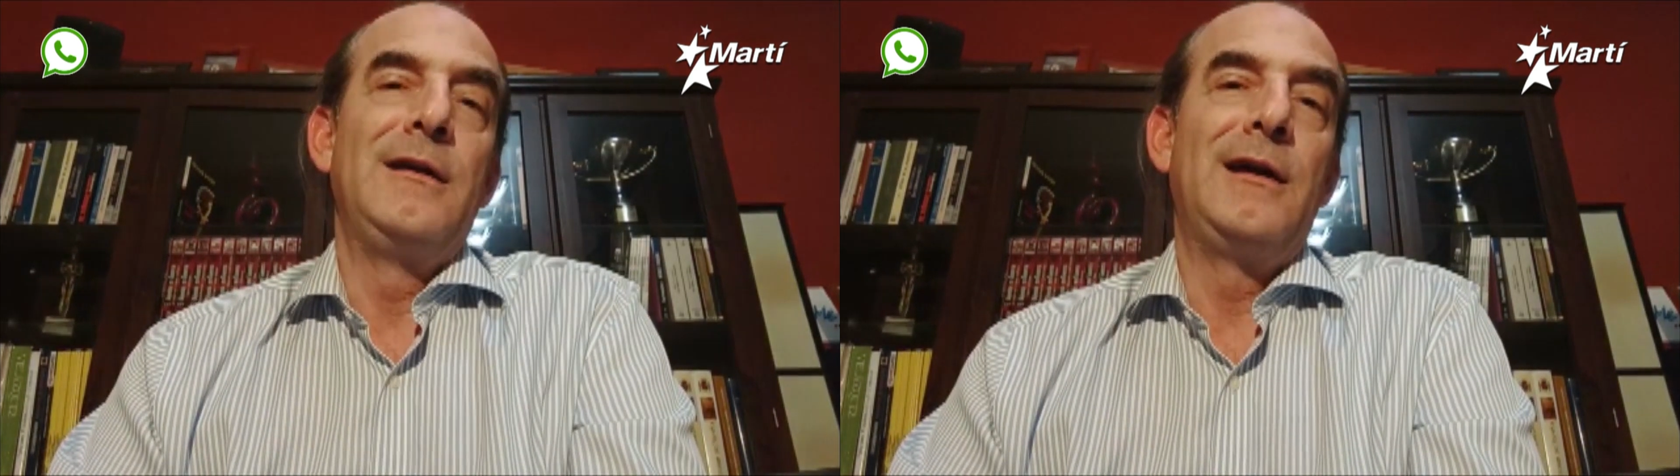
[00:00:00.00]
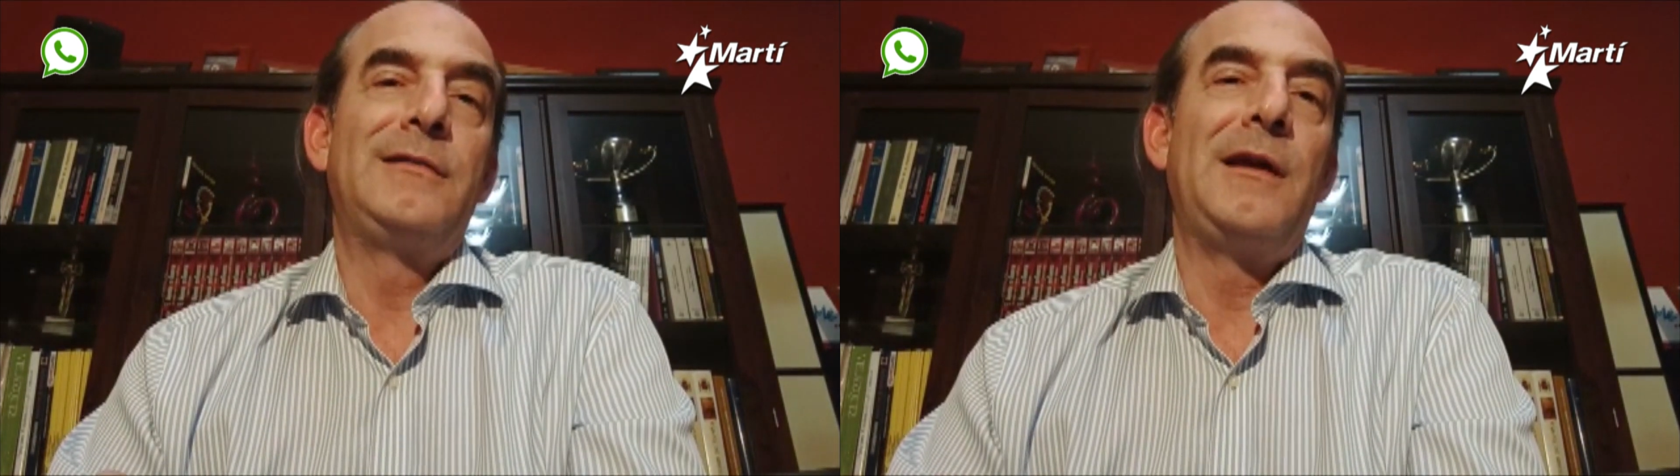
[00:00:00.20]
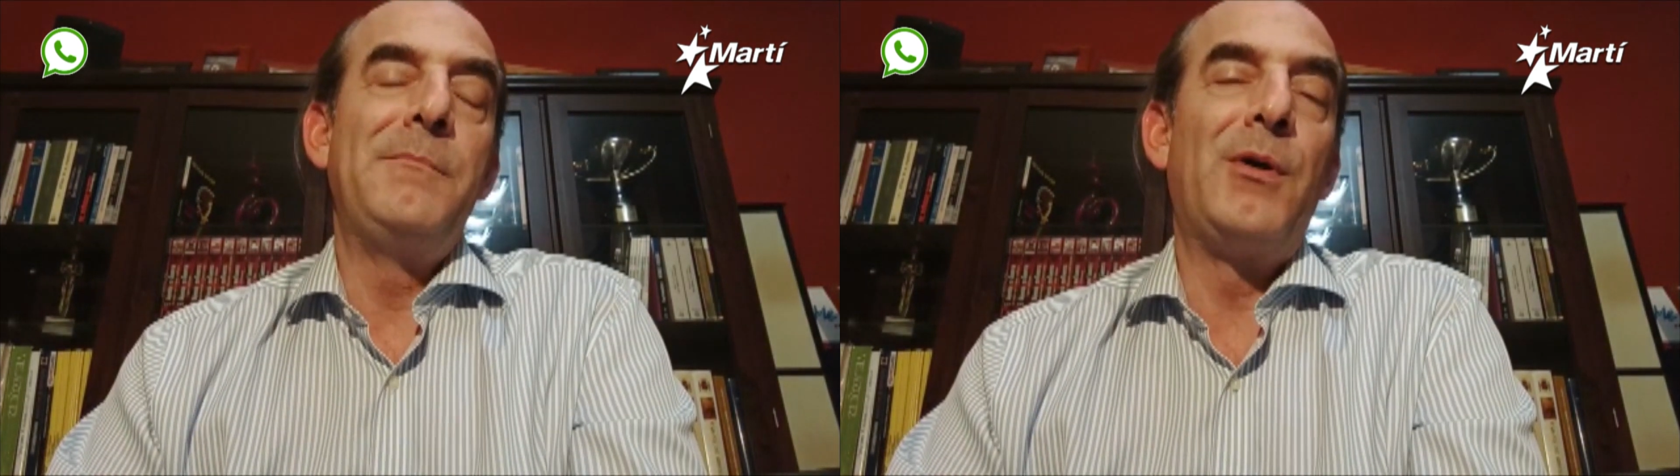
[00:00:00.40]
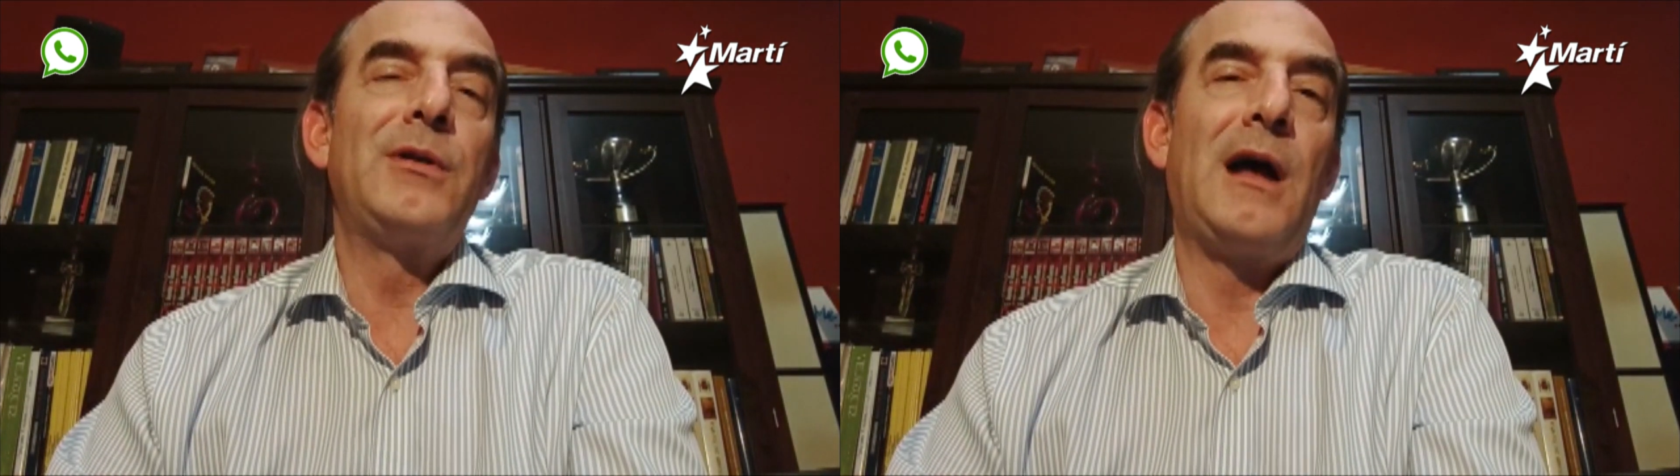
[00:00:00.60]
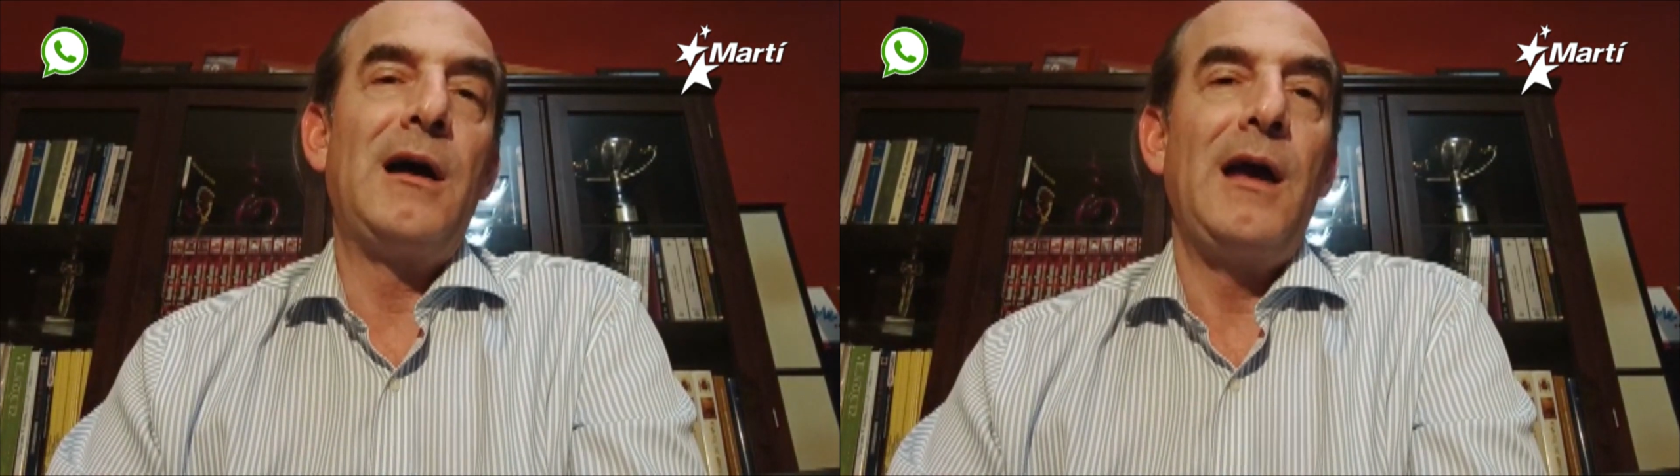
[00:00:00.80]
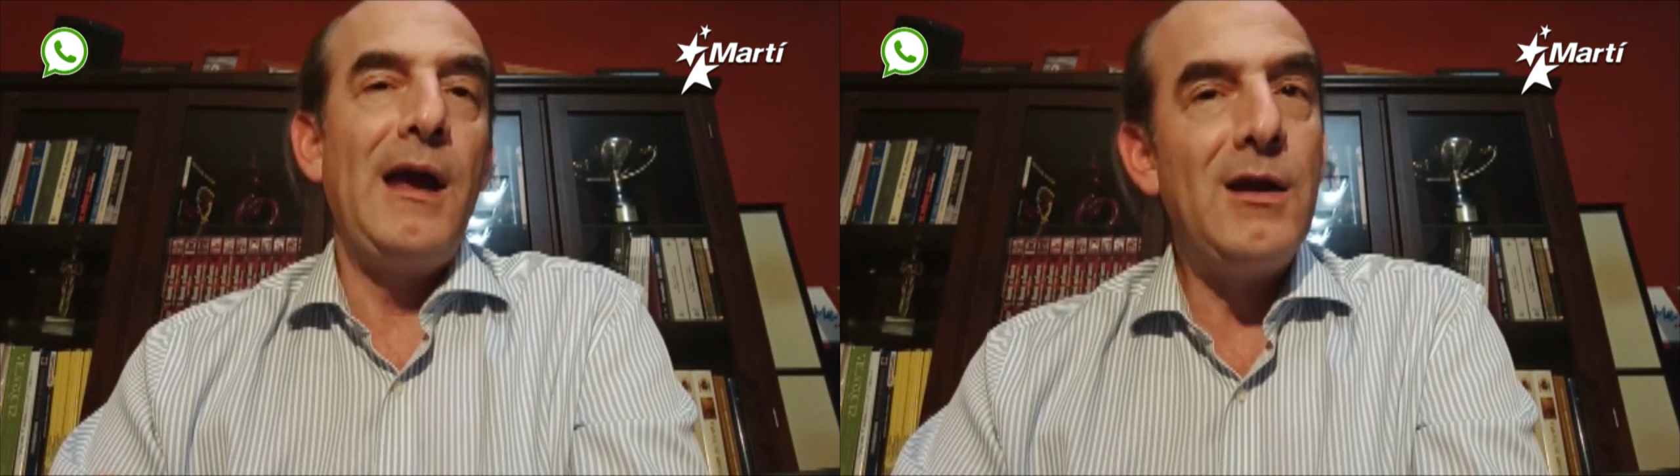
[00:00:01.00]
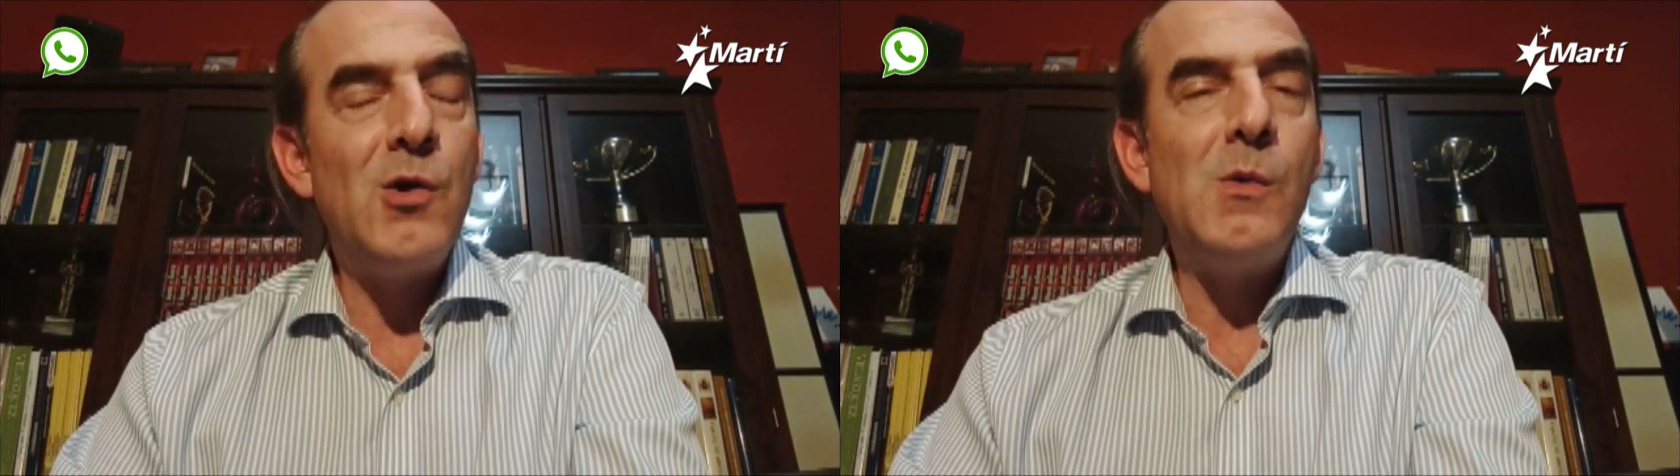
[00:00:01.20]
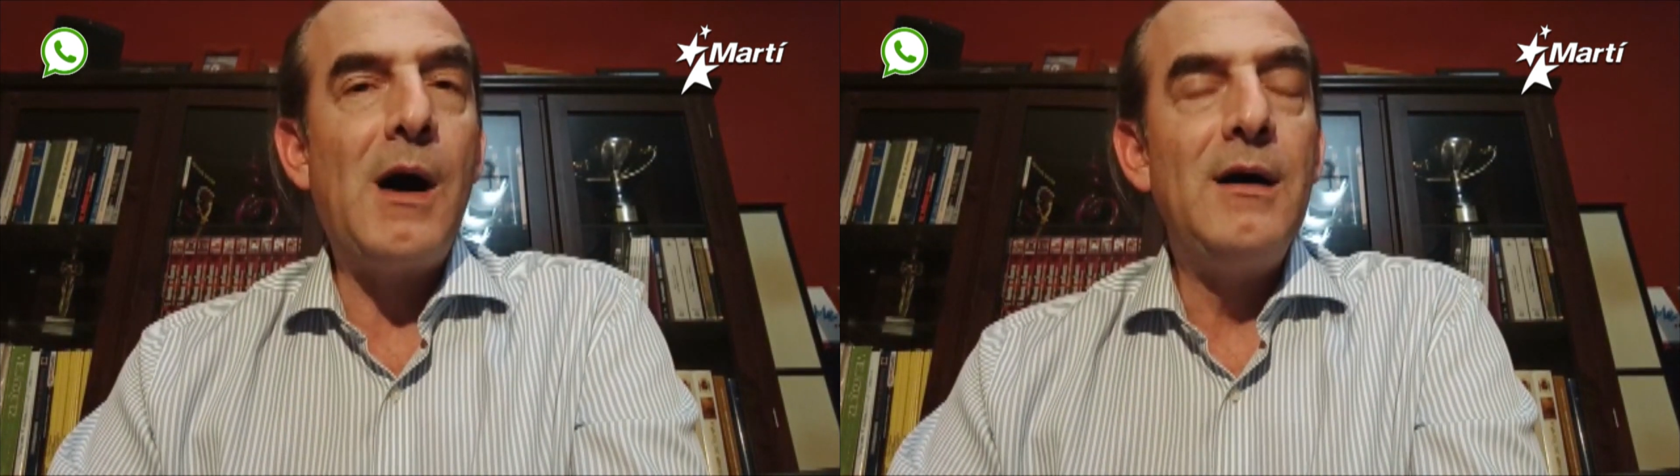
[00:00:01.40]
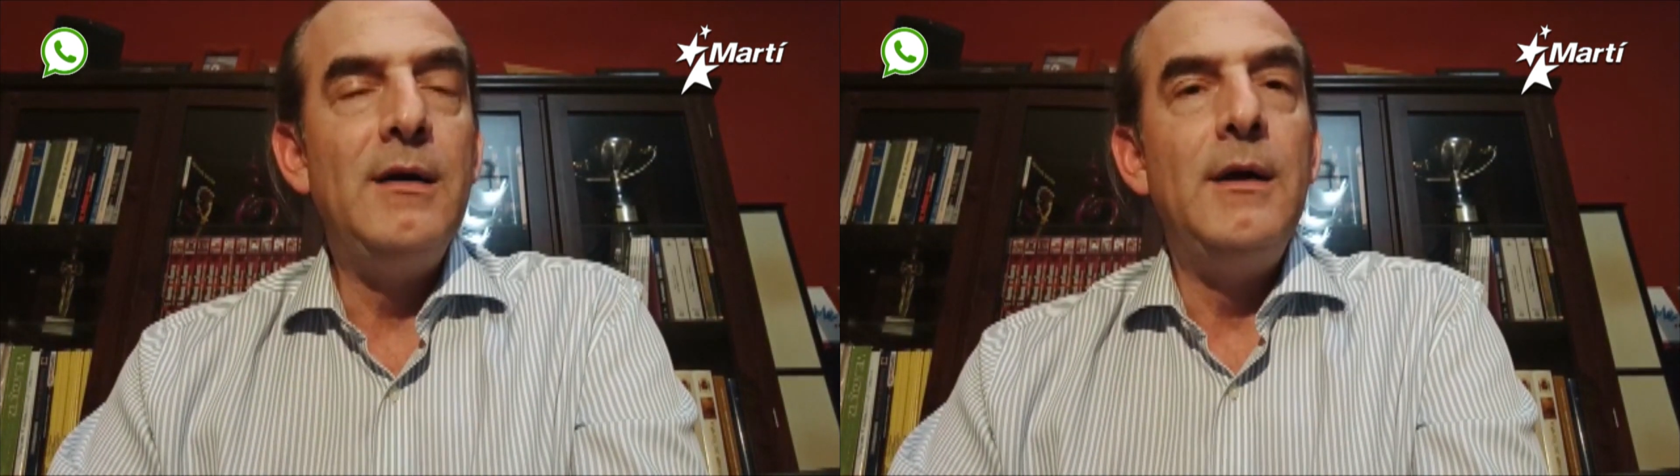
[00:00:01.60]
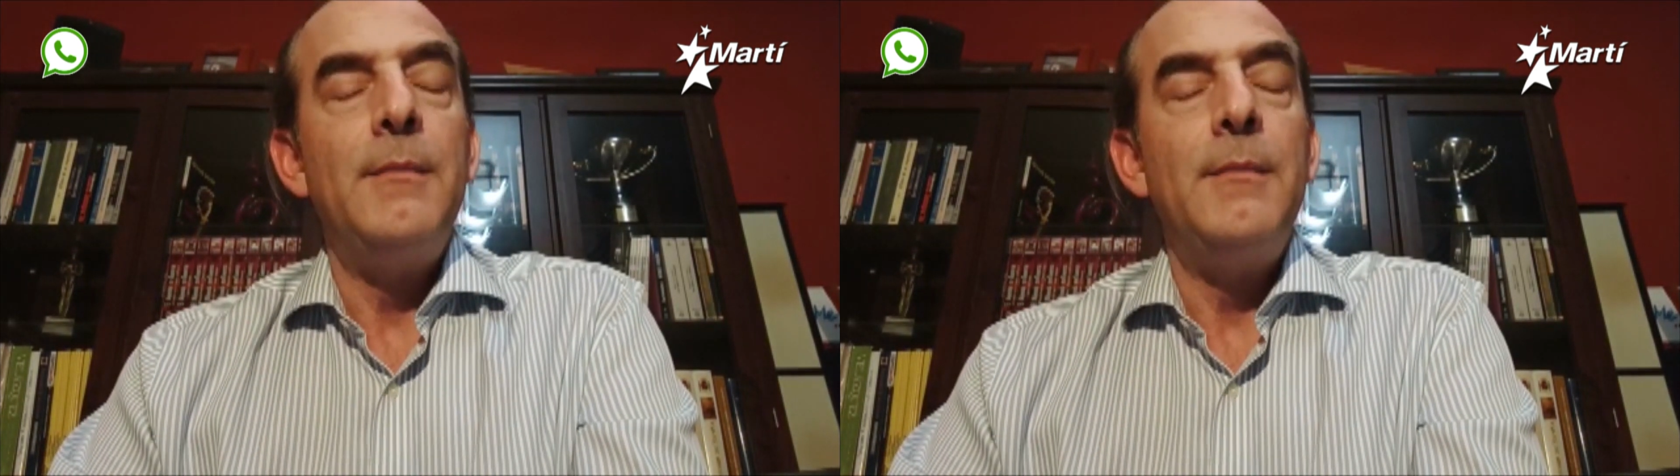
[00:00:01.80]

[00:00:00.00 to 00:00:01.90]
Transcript: que se importa en Cuba